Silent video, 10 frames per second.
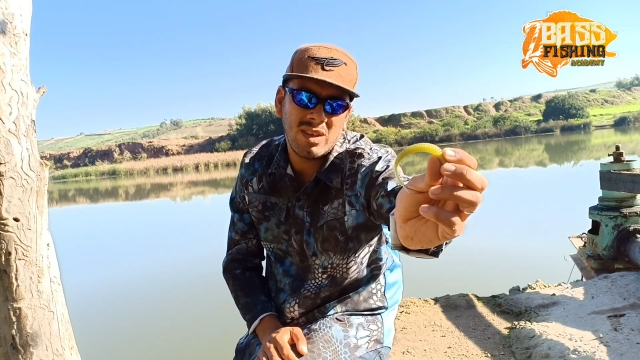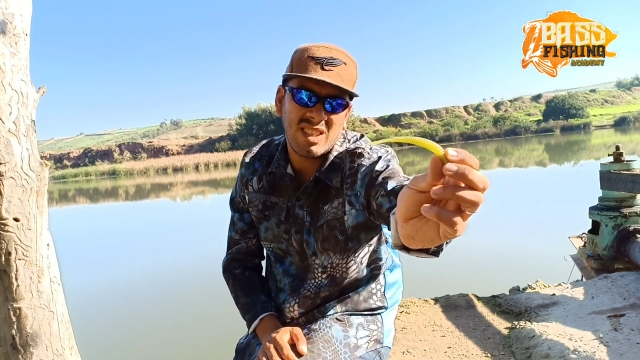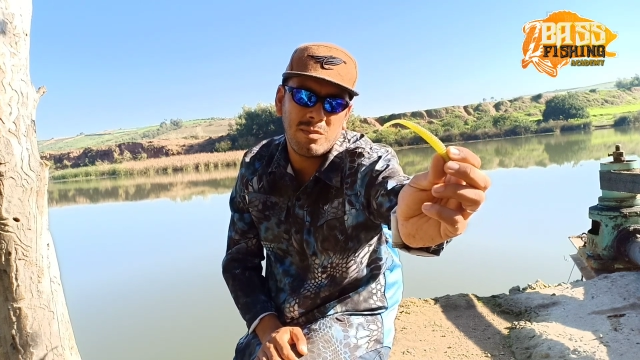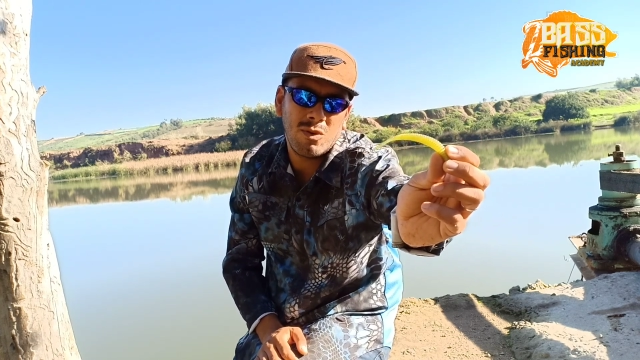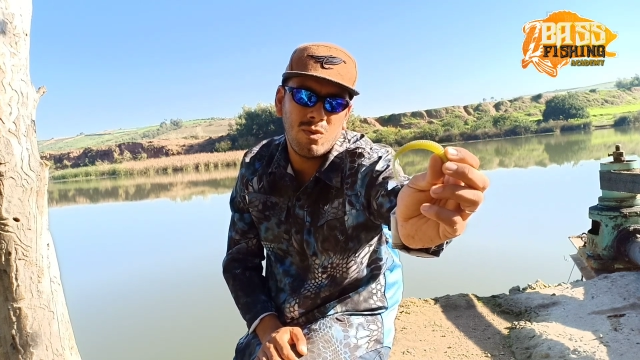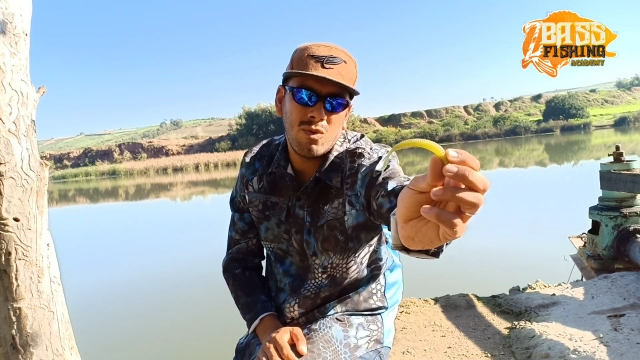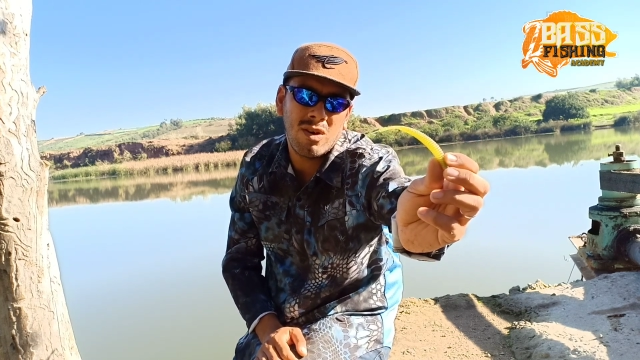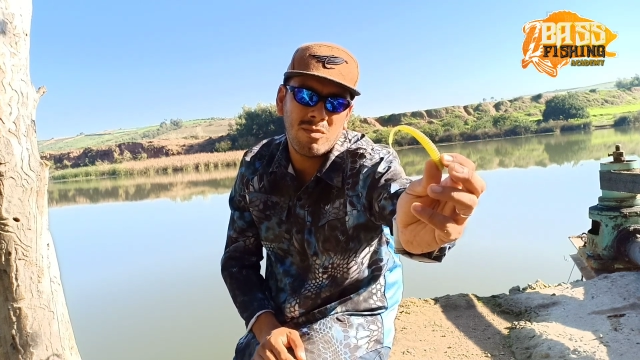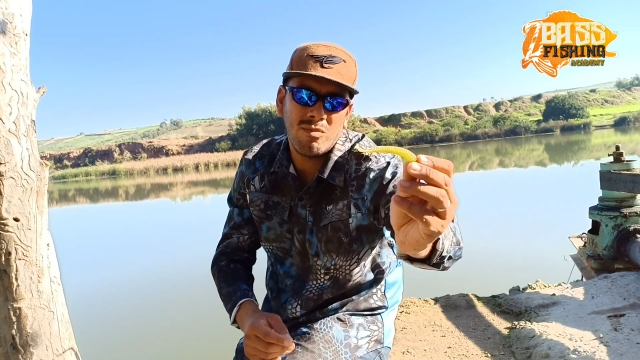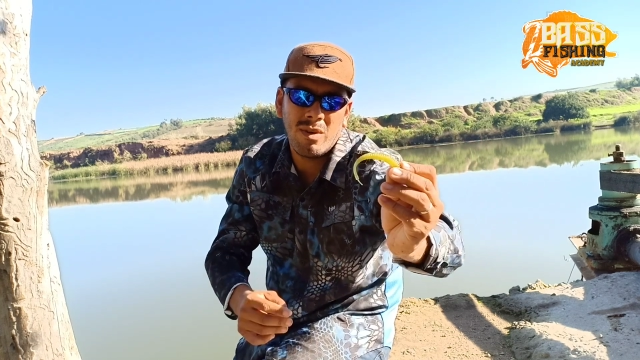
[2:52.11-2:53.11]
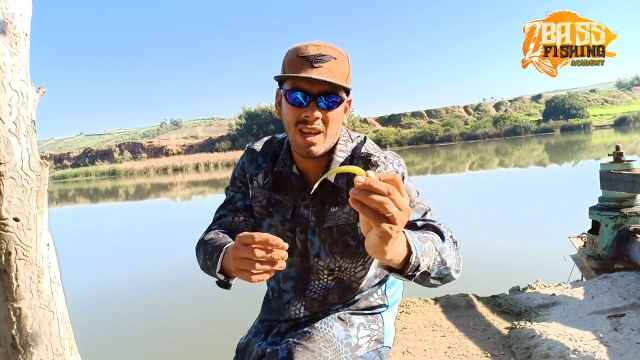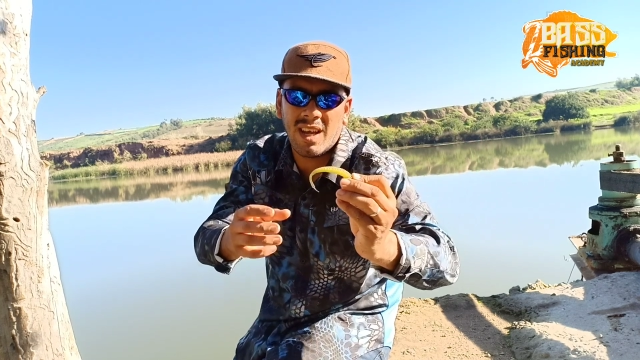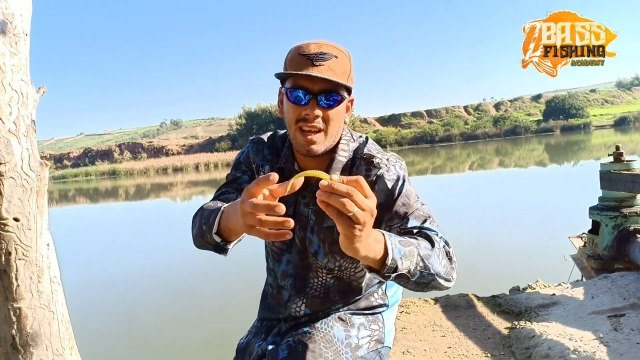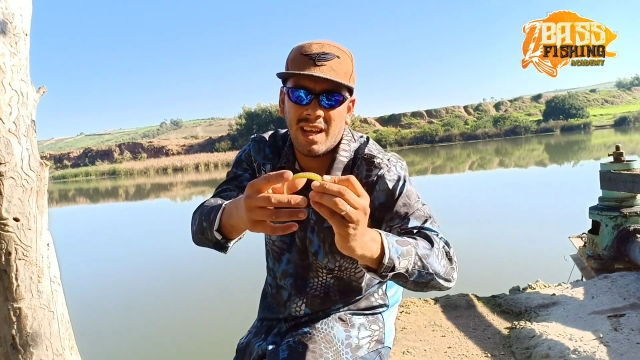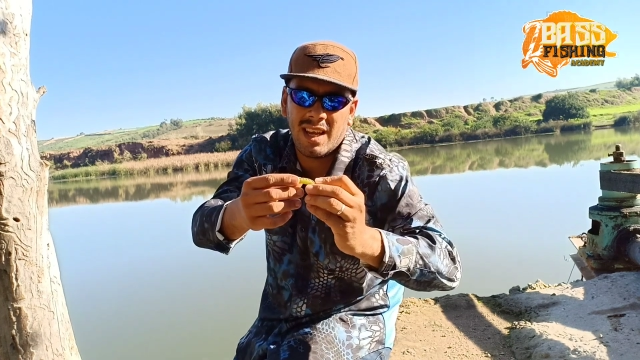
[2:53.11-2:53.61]
آه، آه، نعتبروه وورم
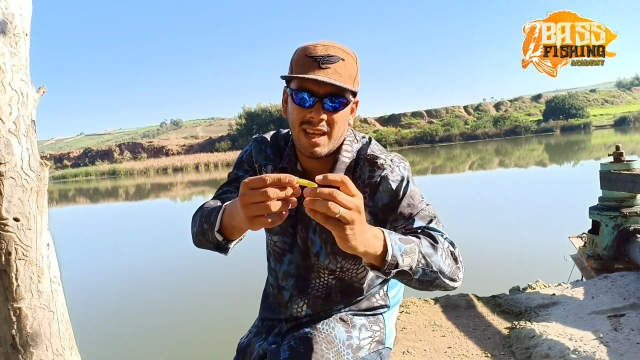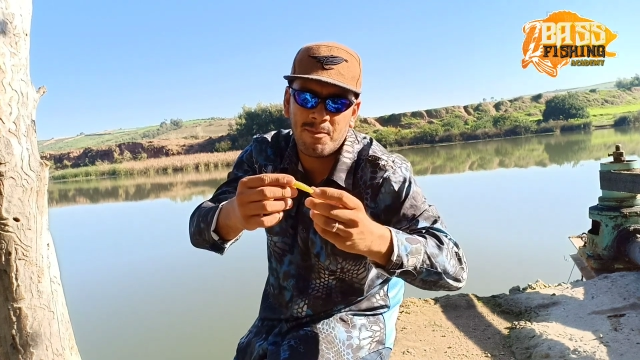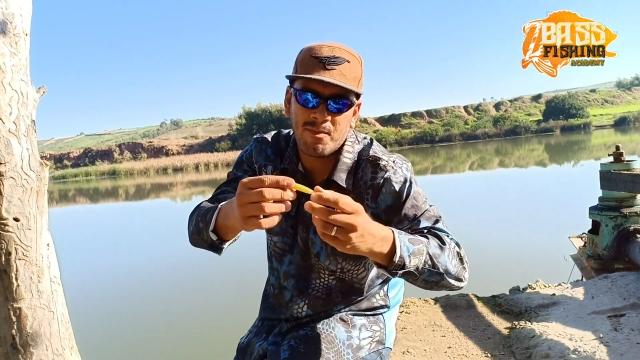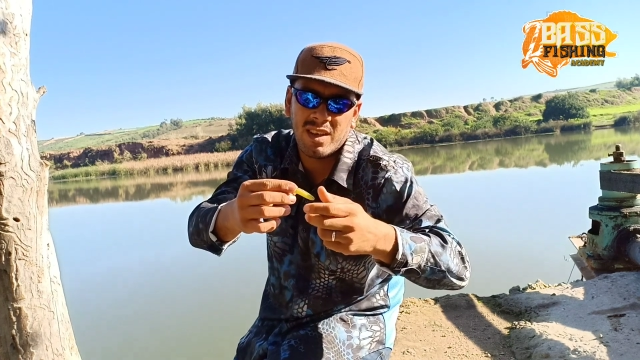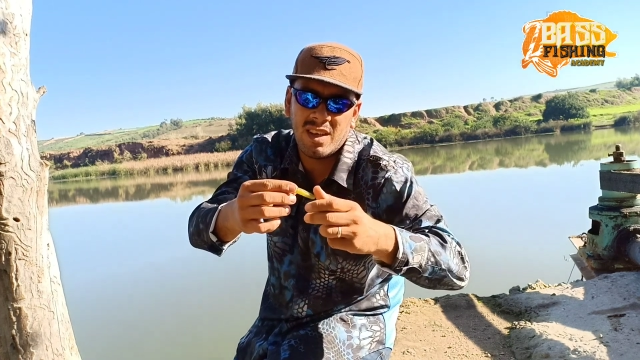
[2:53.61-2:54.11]
مي